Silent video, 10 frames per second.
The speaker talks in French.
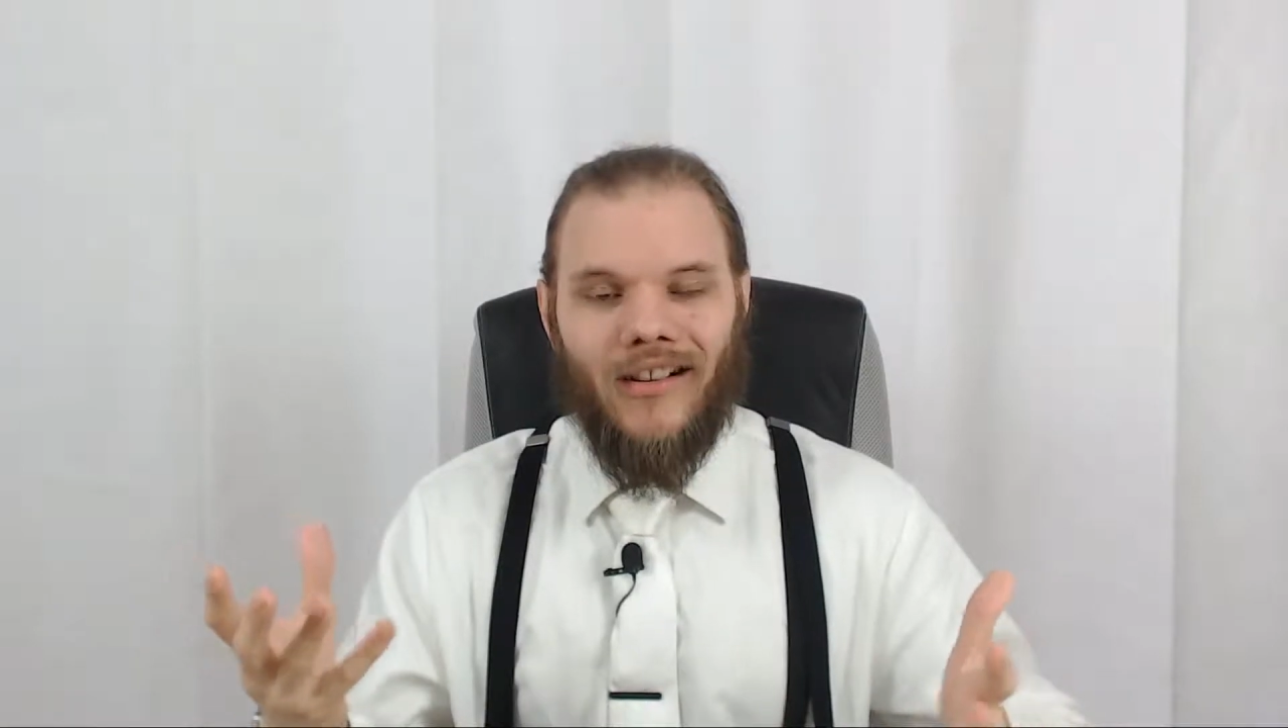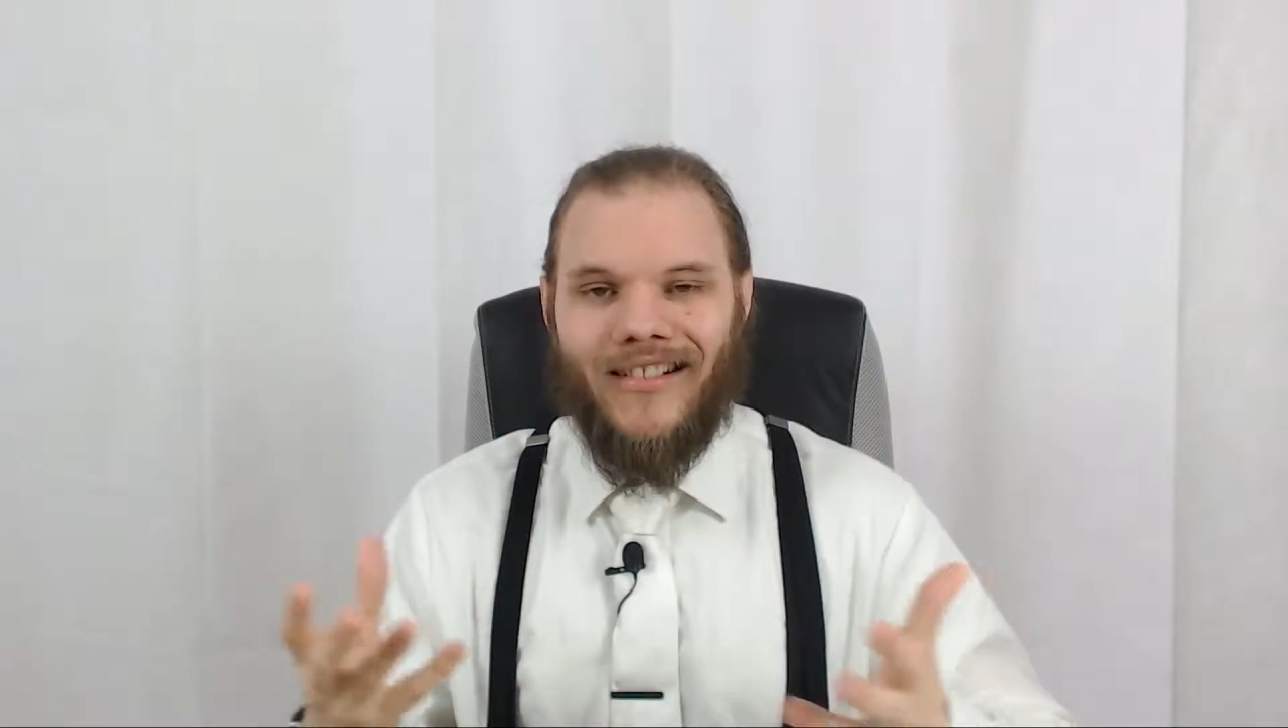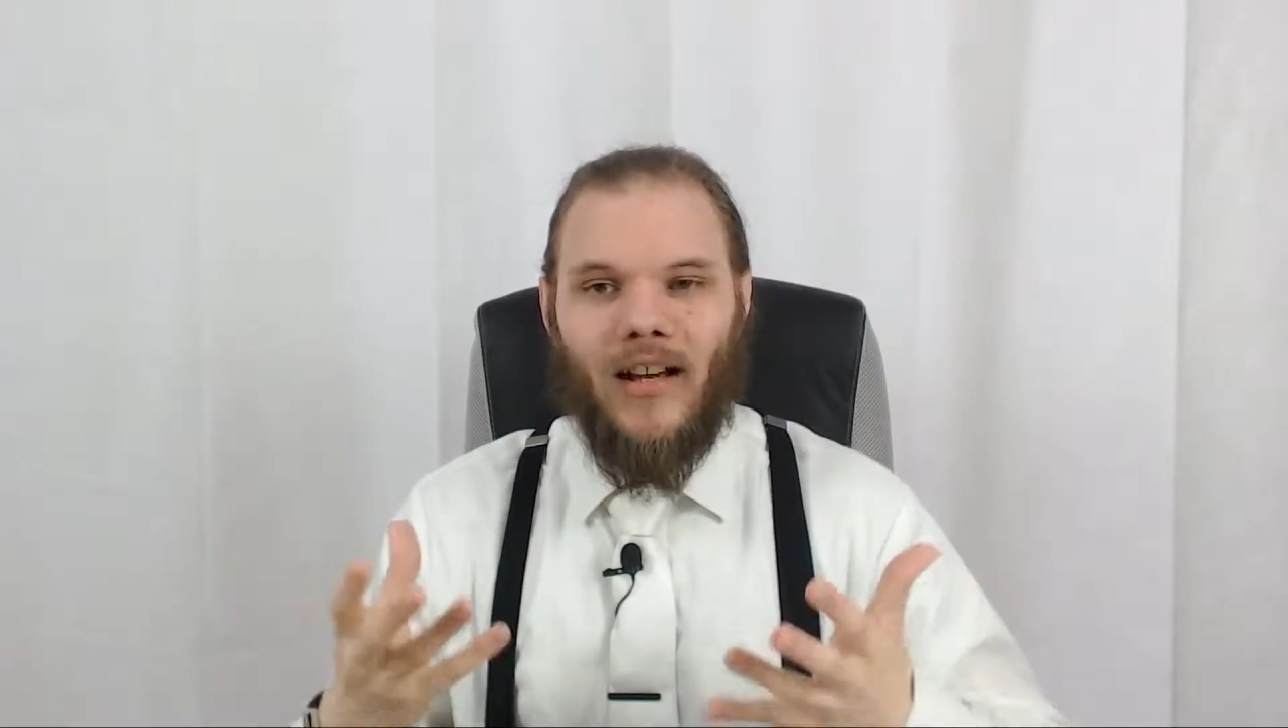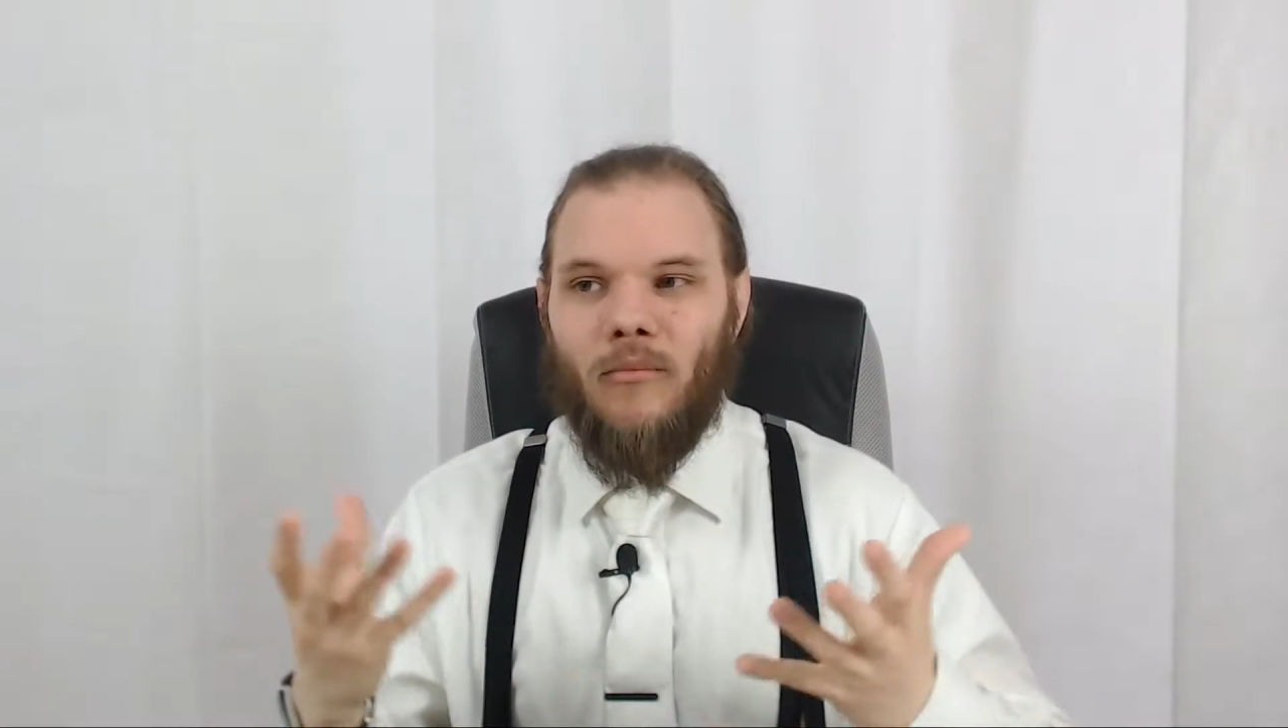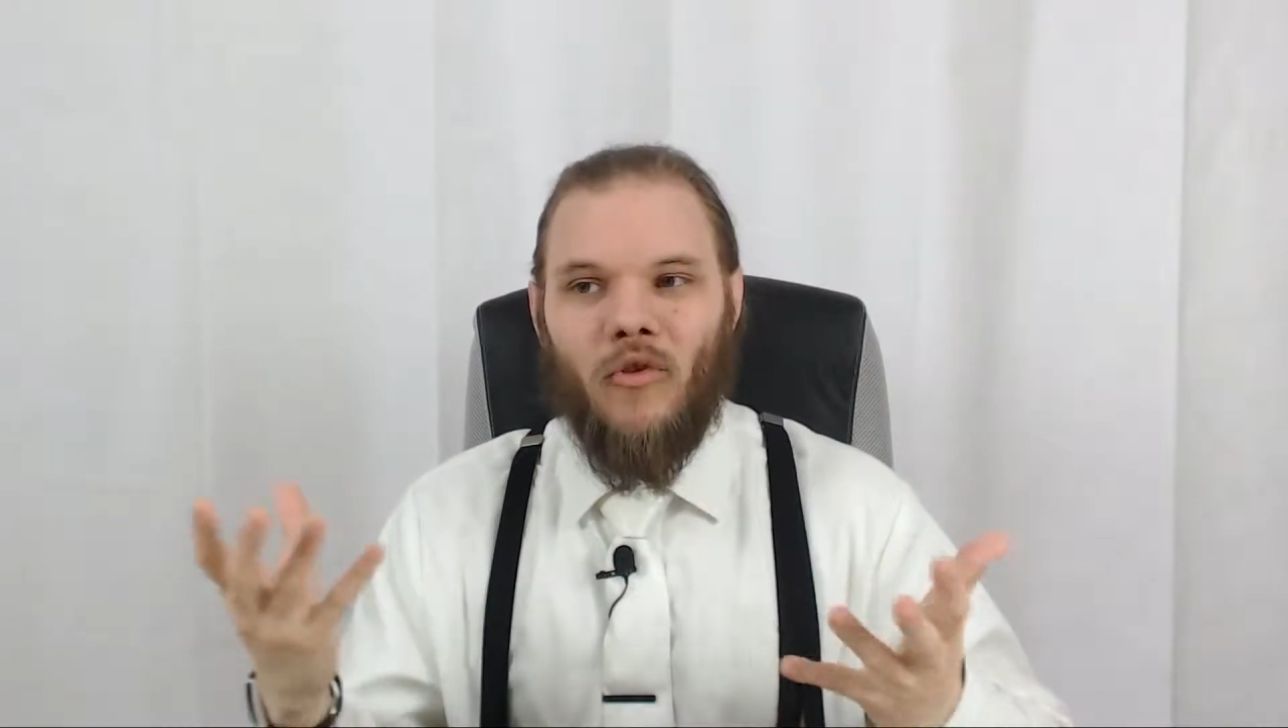
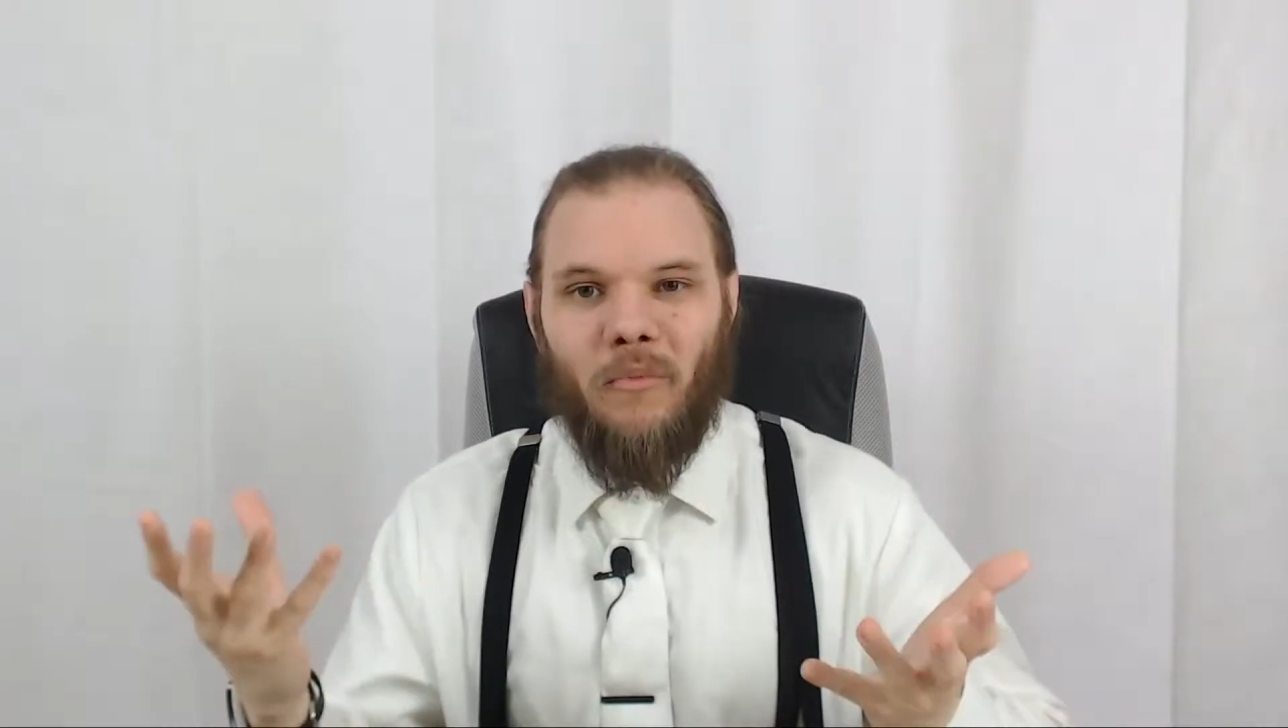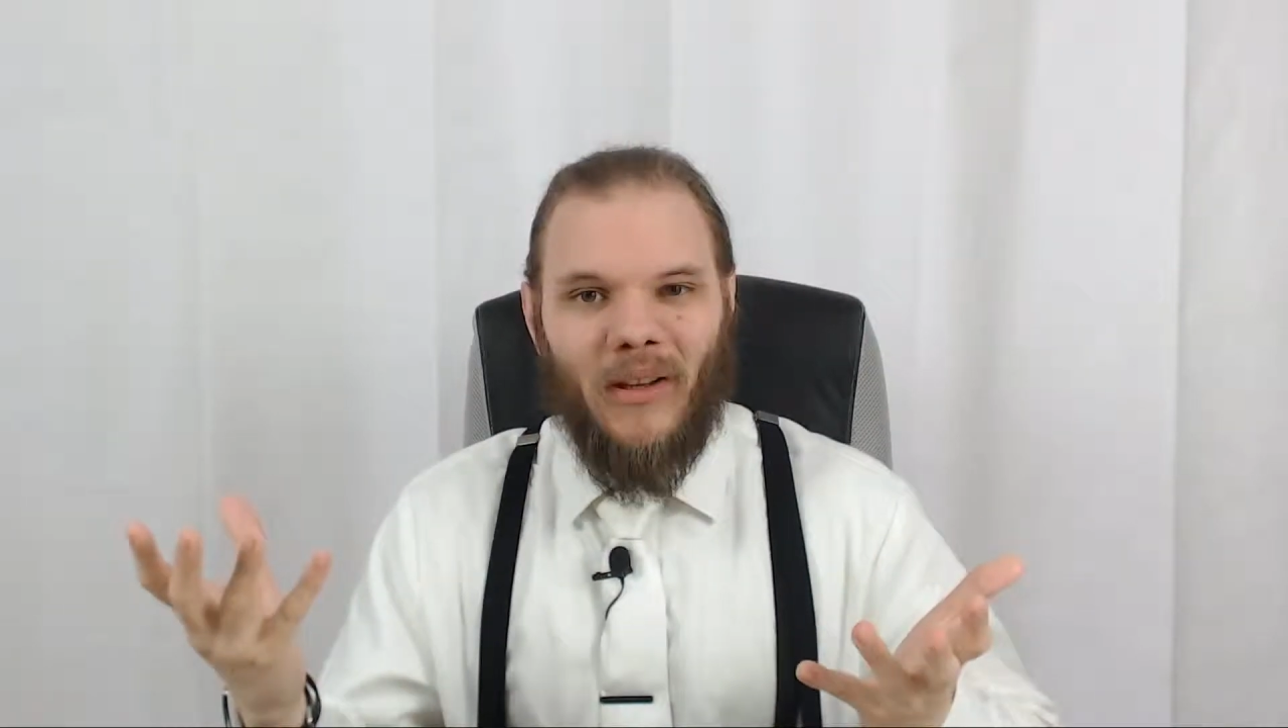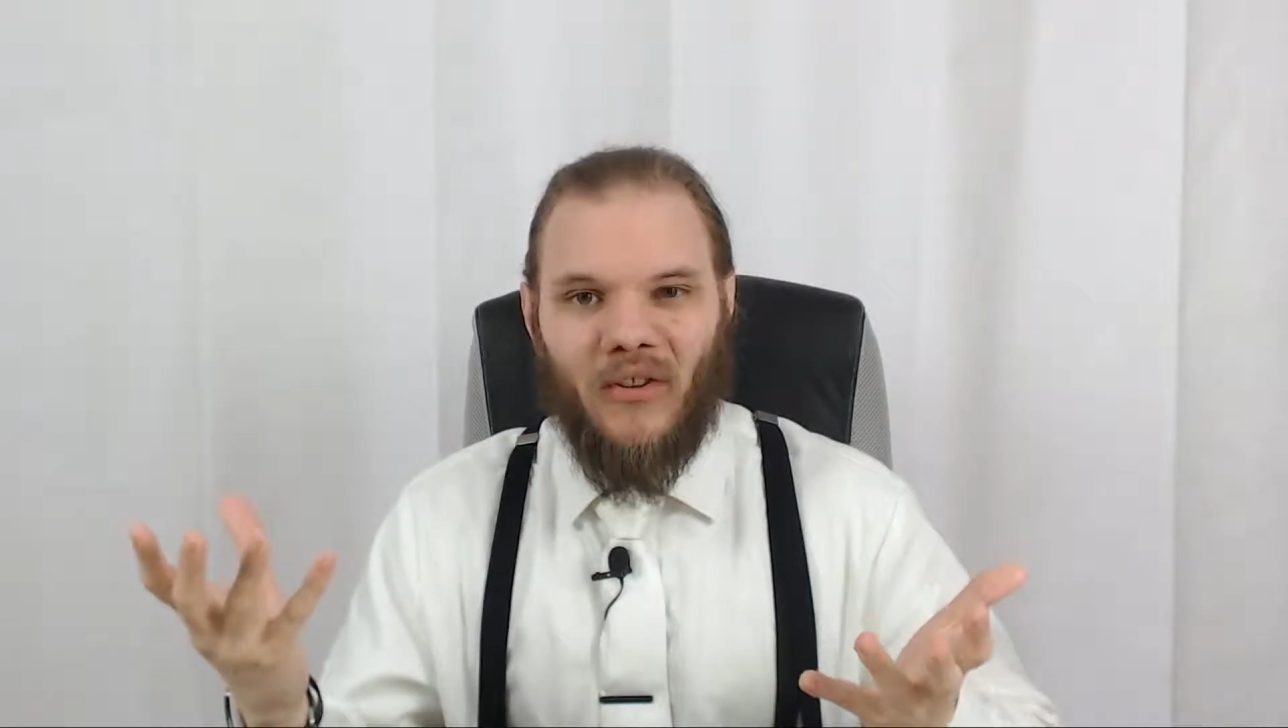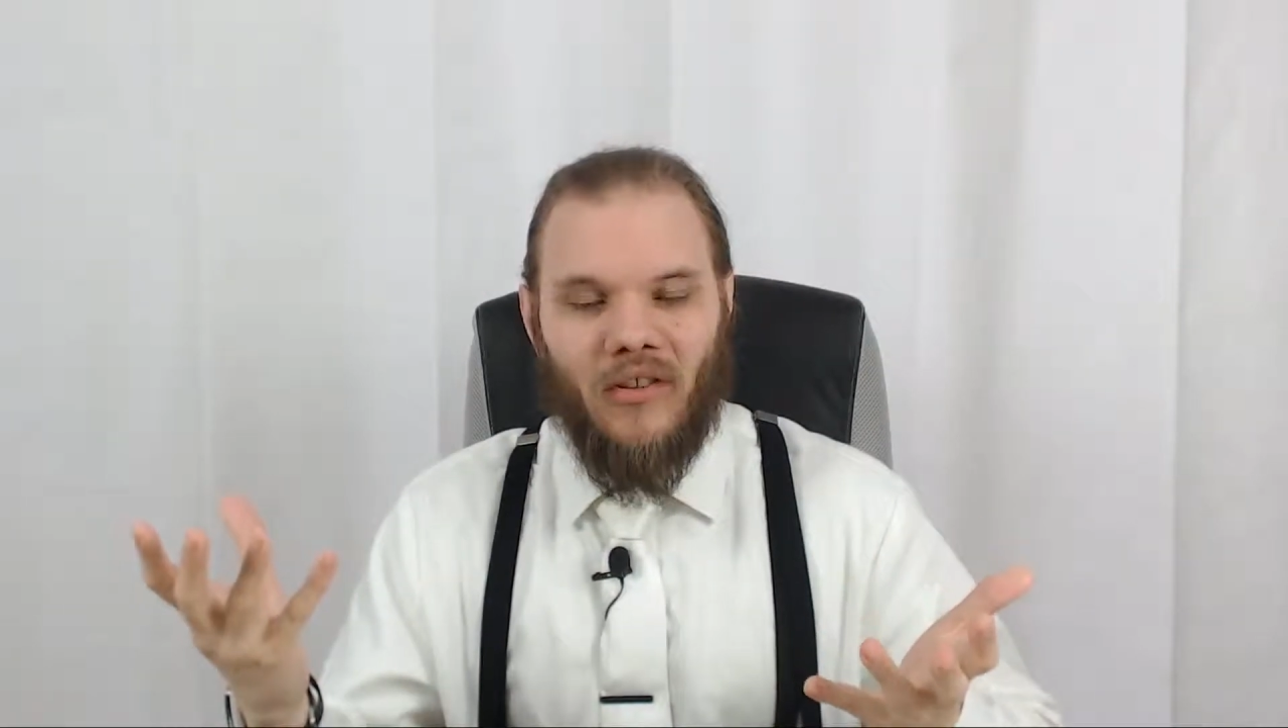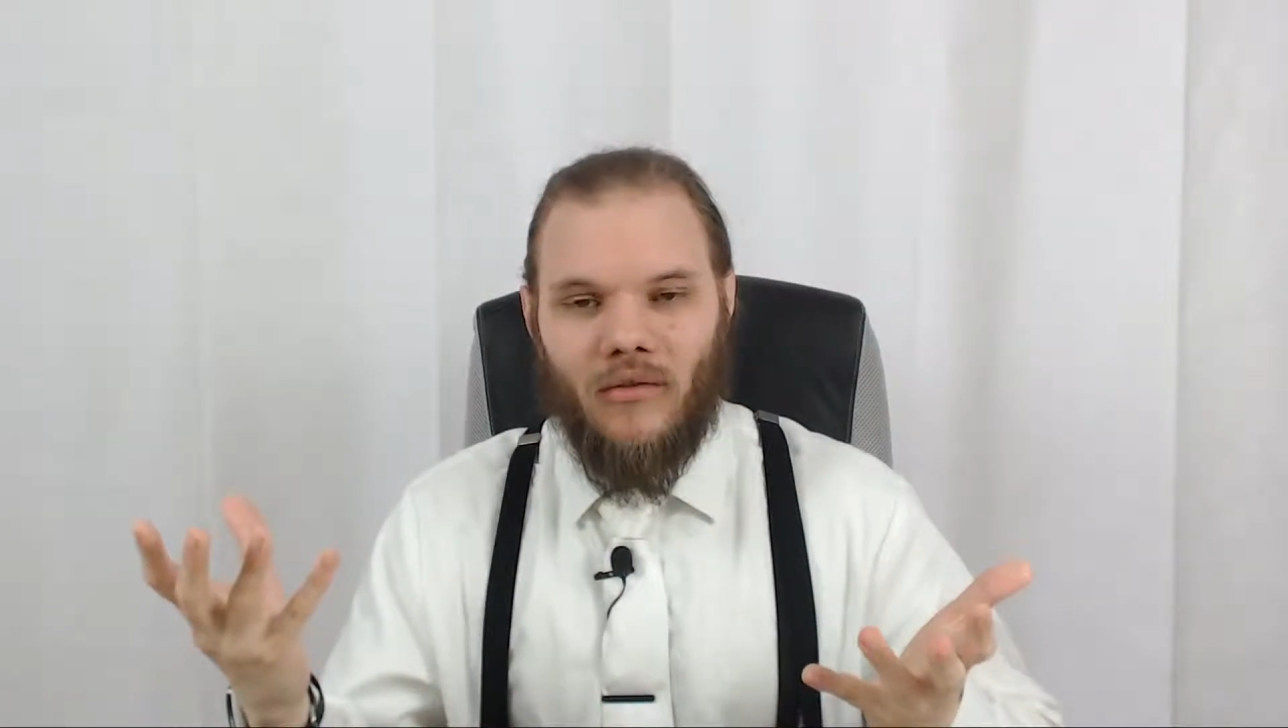ça amuse
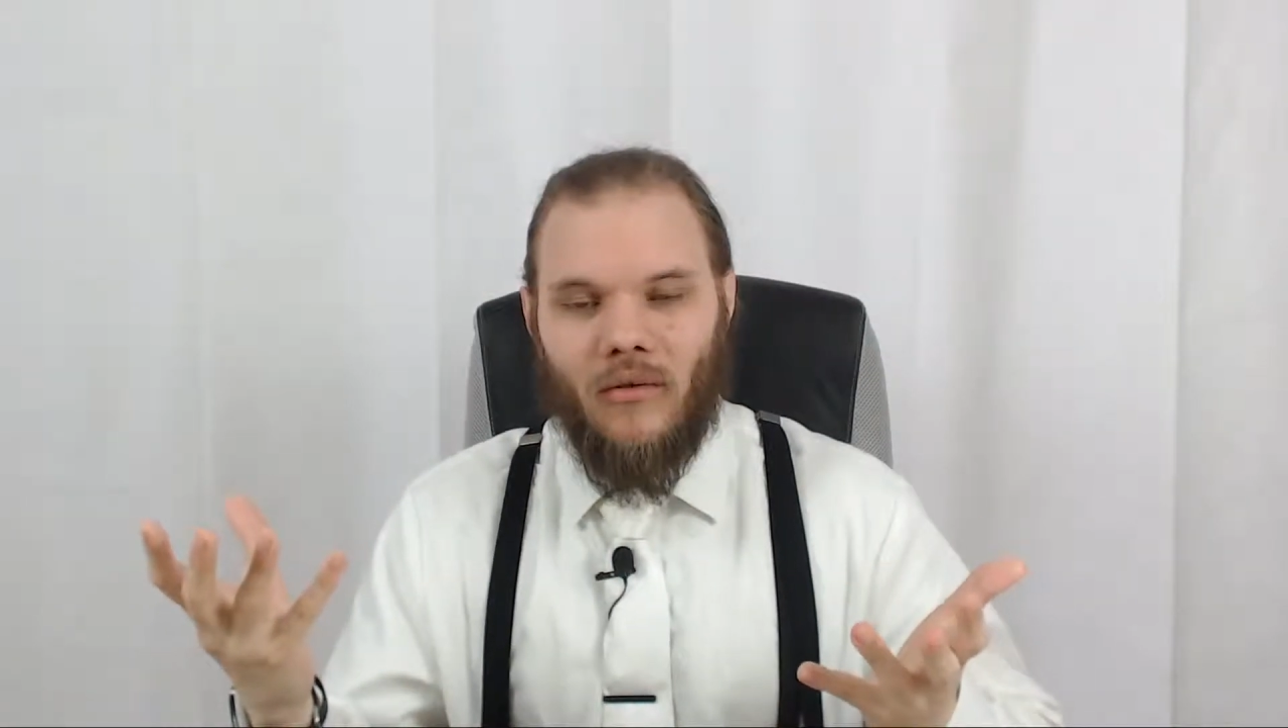personne.